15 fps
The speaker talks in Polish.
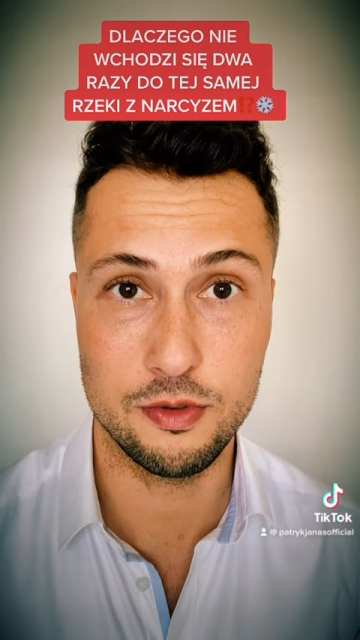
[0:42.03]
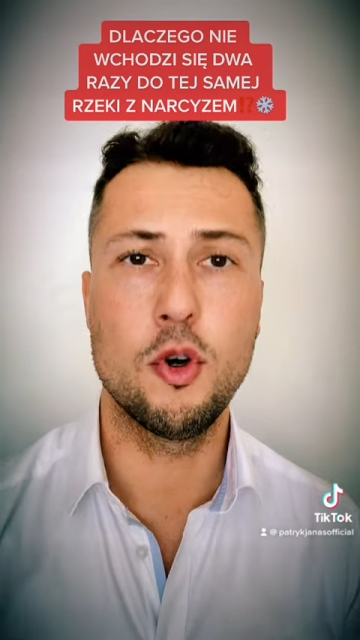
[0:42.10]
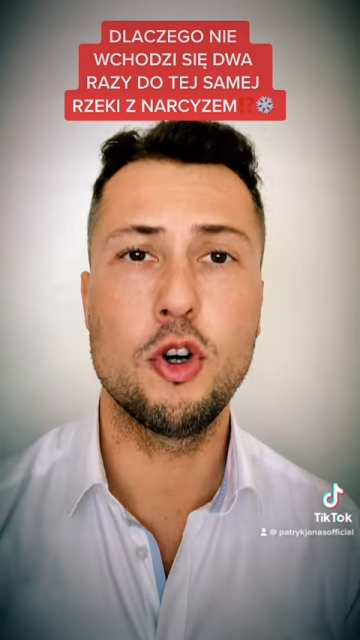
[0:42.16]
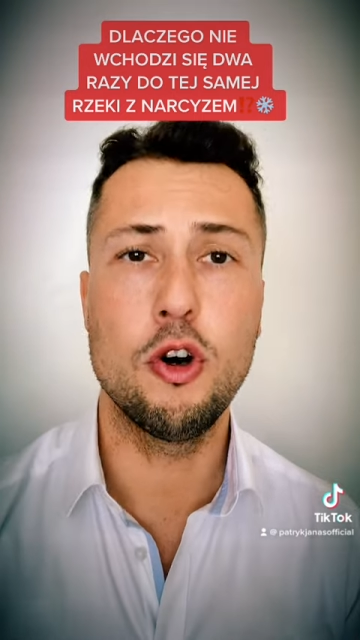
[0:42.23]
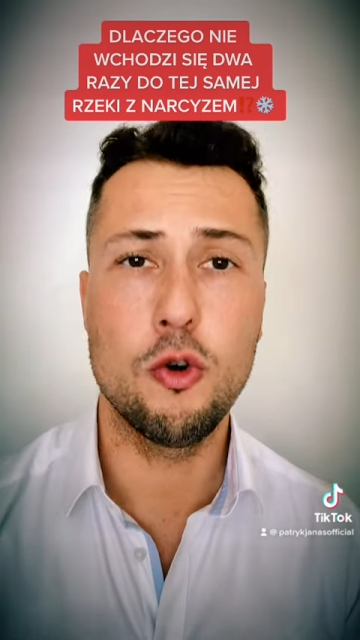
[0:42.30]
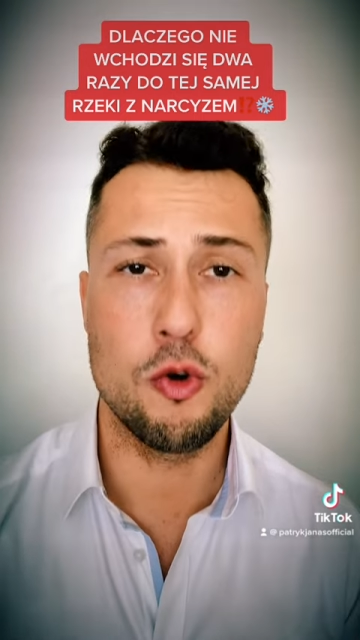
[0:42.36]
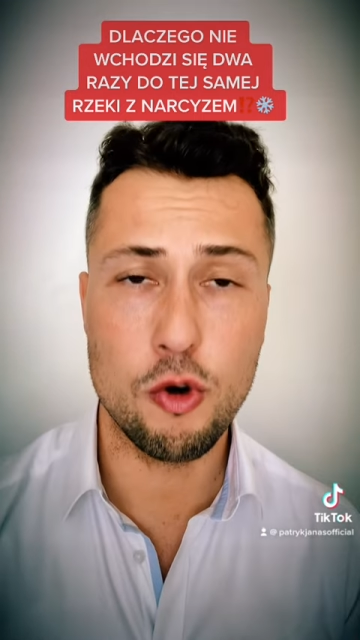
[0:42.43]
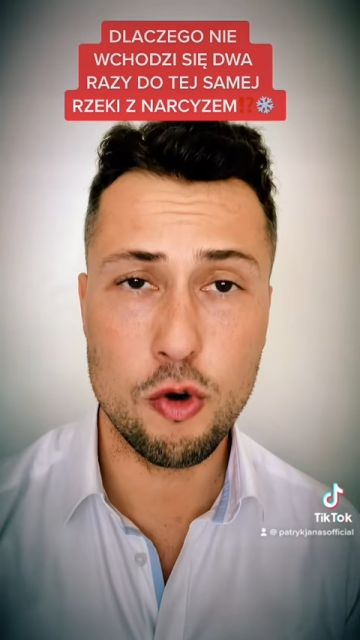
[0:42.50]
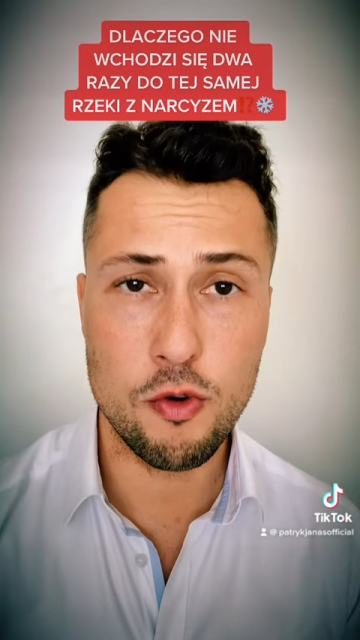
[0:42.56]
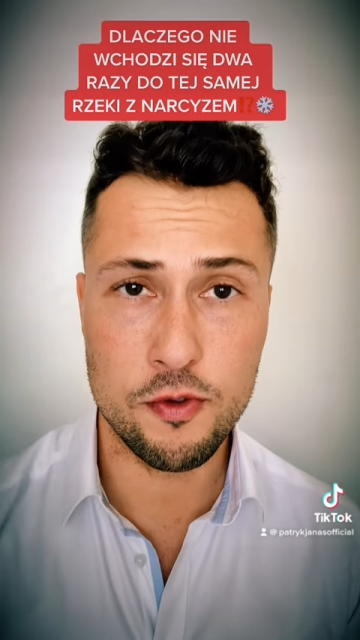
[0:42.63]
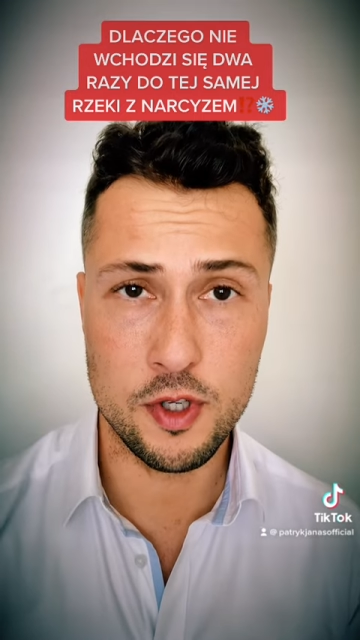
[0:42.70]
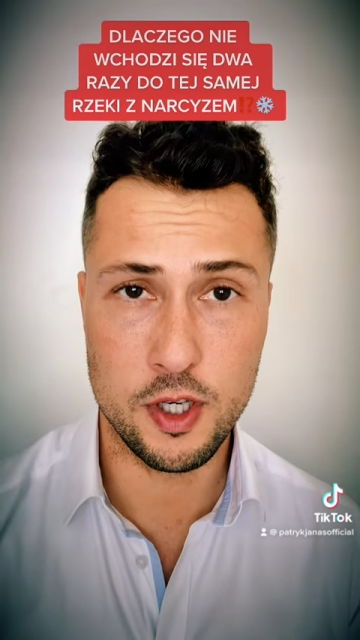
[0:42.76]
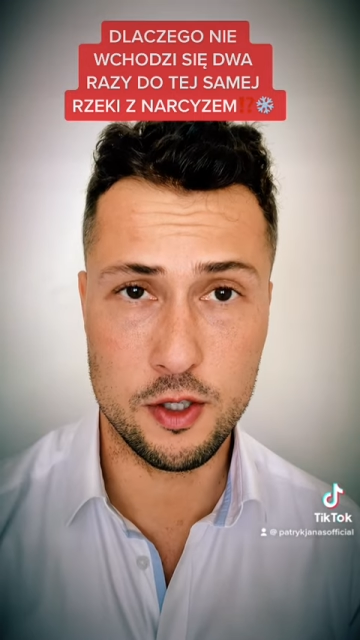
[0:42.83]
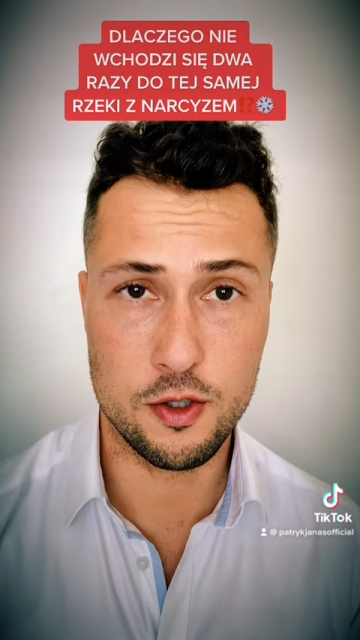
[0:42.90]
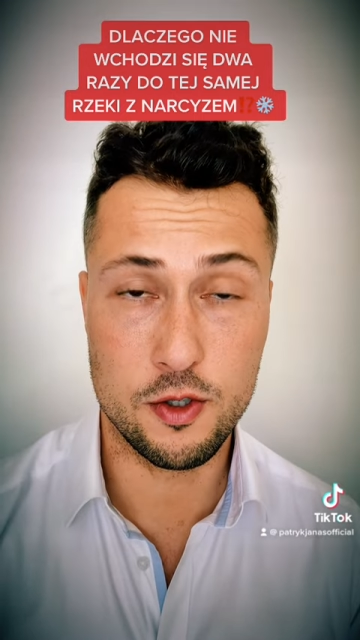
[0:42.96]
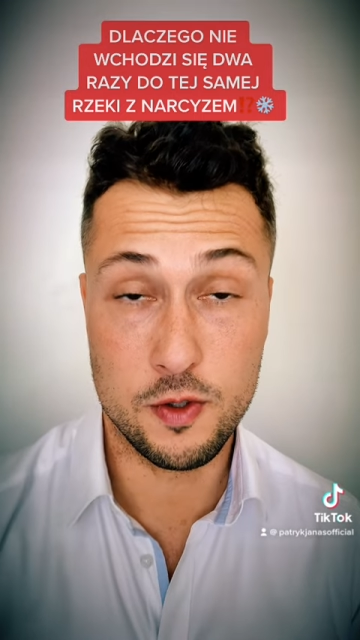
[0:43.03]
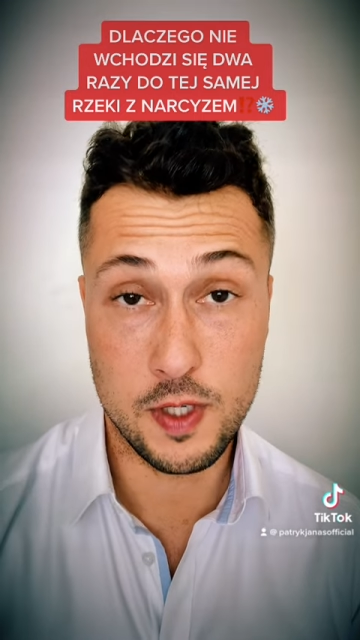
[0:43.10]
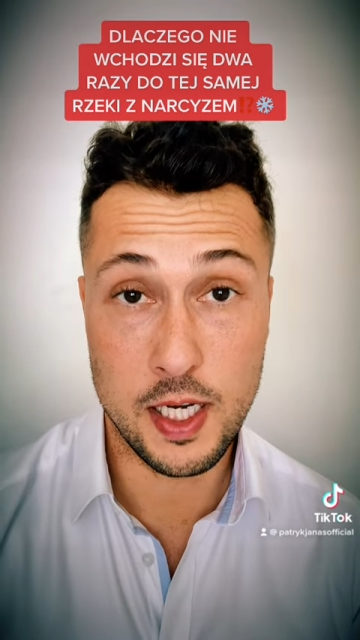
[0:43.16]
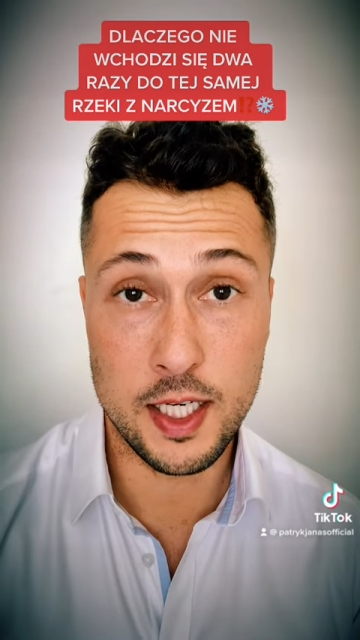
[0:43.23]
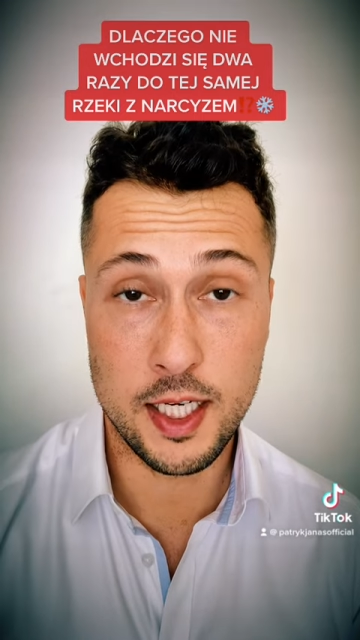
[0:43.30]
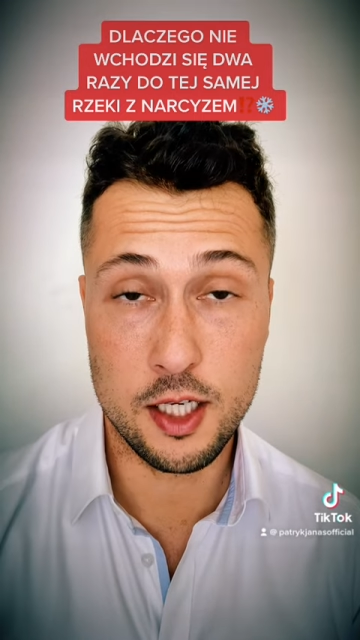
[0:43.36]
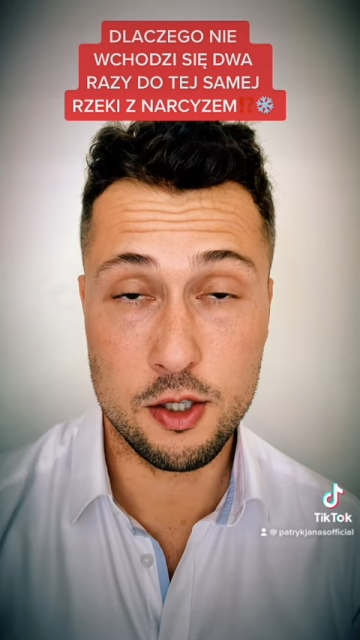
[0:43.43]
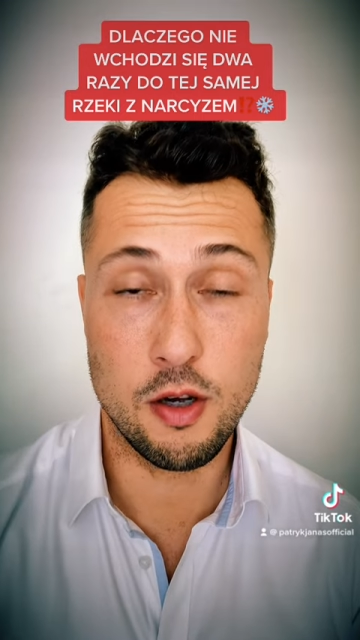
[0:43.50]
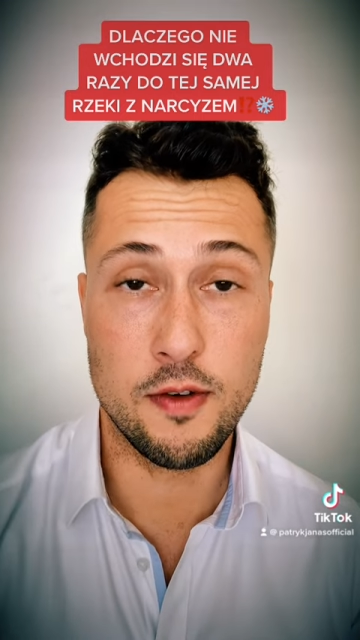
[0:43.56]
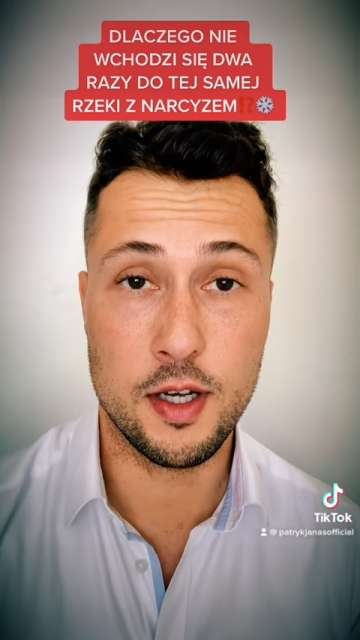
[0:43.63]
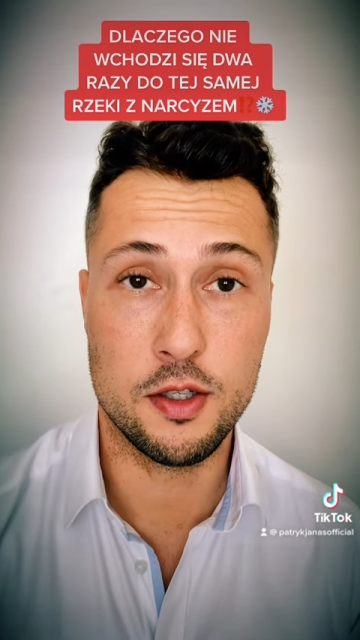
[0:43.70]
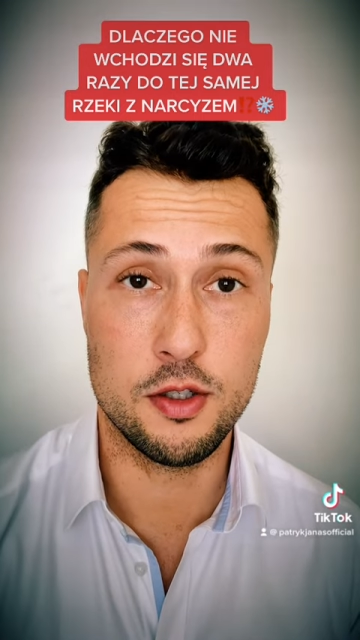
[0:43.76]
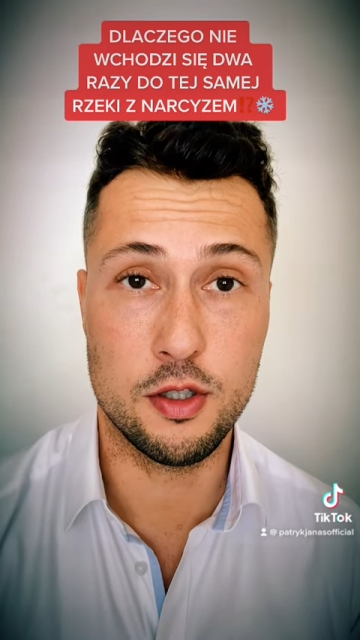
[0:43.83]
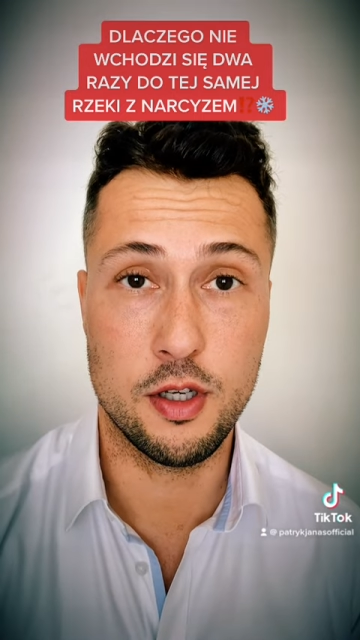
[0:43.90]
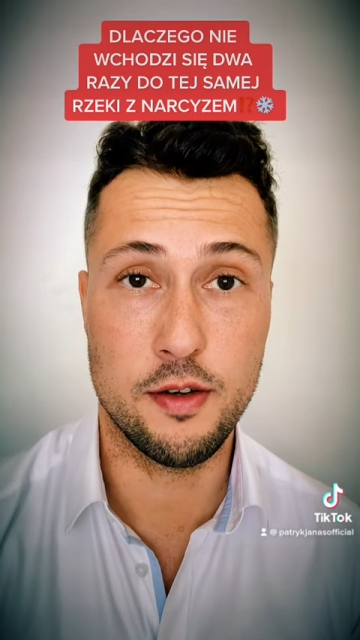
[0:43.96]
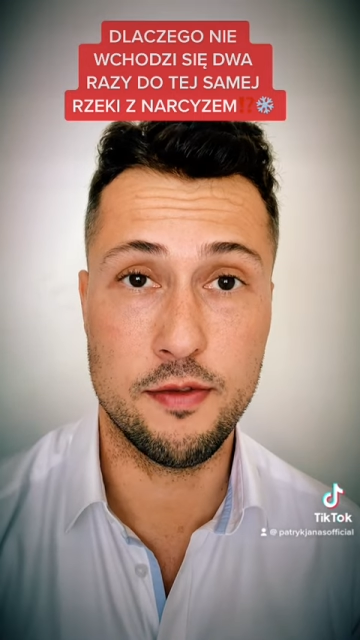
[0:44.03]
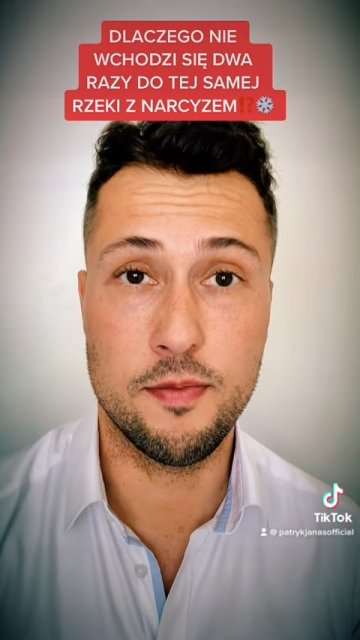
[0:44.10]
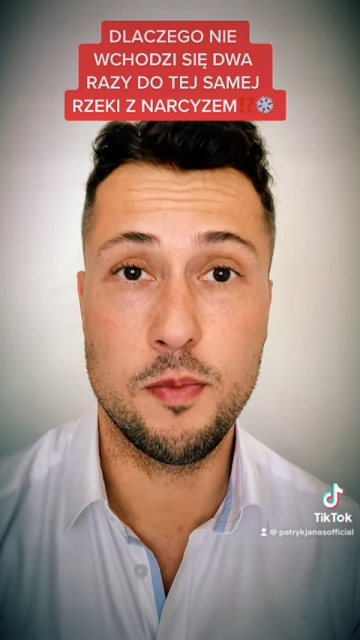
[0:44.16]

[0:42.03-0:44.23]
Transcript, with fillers: Mogą również zaangażować się w